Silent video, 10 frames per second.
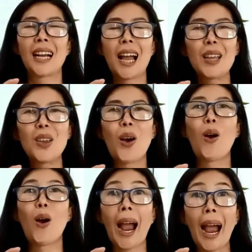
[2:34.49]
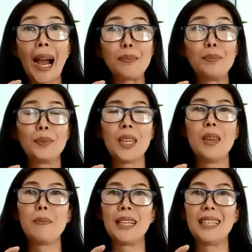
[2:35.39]
ขยอคำที่
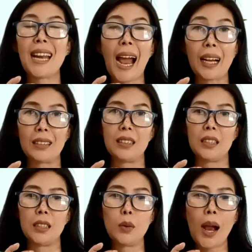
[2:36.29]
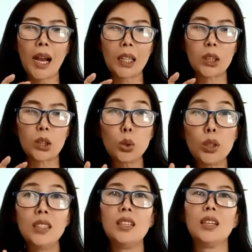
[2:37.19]
มันหนักหรือว่ากระตุ้น
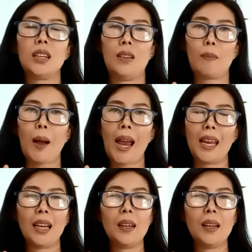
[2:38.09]
เยอะเกินไปนะ